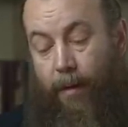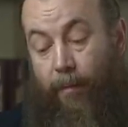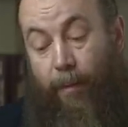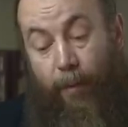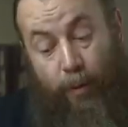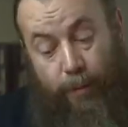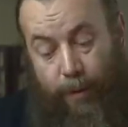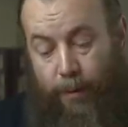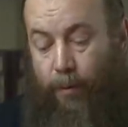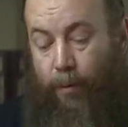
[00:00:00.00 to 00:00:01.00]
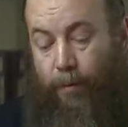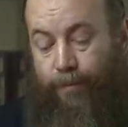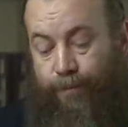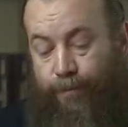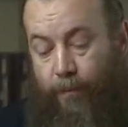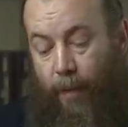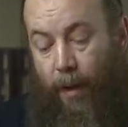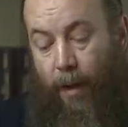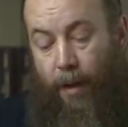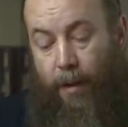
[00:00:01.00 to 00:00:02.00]
вопрос пришел.
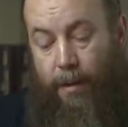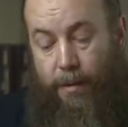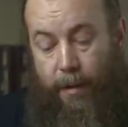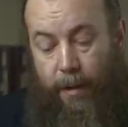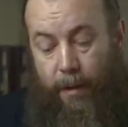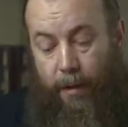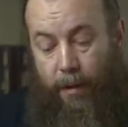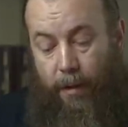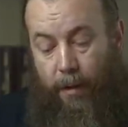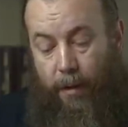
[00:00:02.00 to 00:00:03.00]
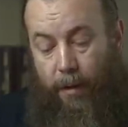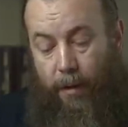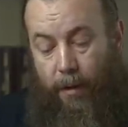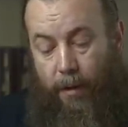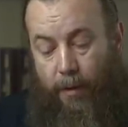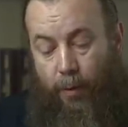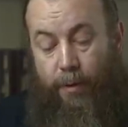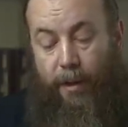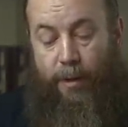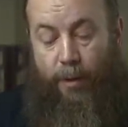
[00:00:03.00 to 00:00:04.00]
Если
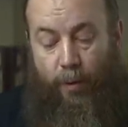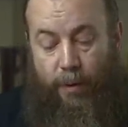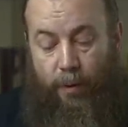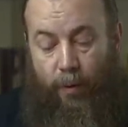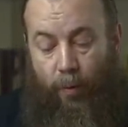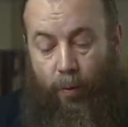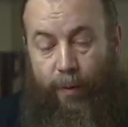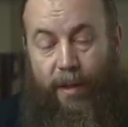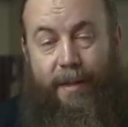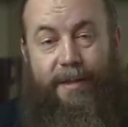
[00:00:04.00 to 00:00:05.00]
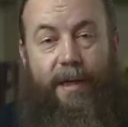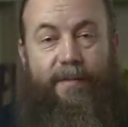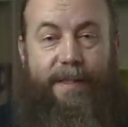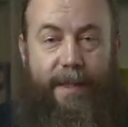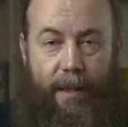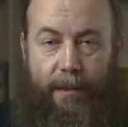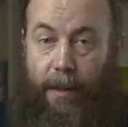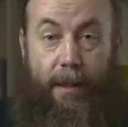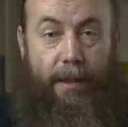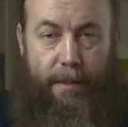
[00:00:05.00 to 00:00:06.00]
Иисус Христос умер за всех
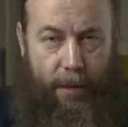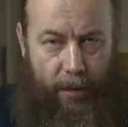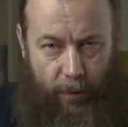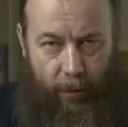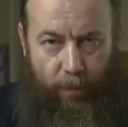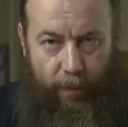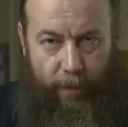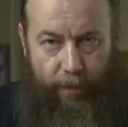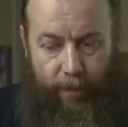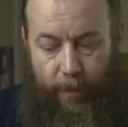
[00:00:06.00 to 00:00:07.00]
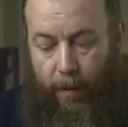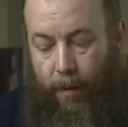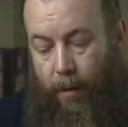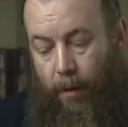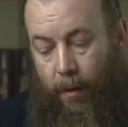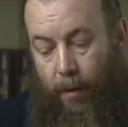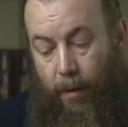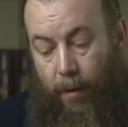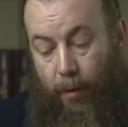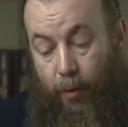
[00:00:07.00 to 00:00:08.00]
на кресте Голгофы,
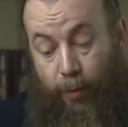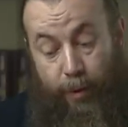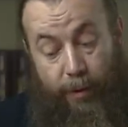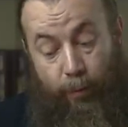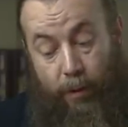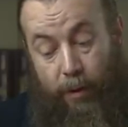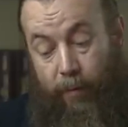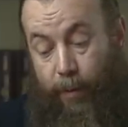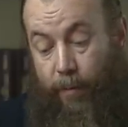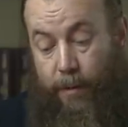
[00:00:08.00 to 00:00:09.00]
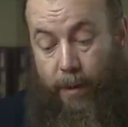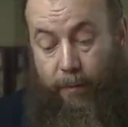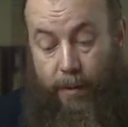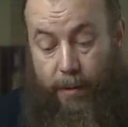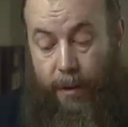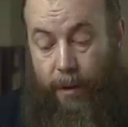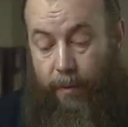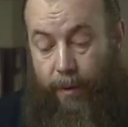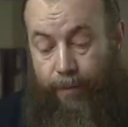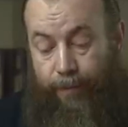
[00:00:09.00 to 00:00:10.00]
то почему тогда в православной
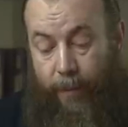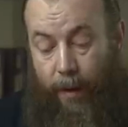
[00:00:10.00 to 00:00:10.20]
церкви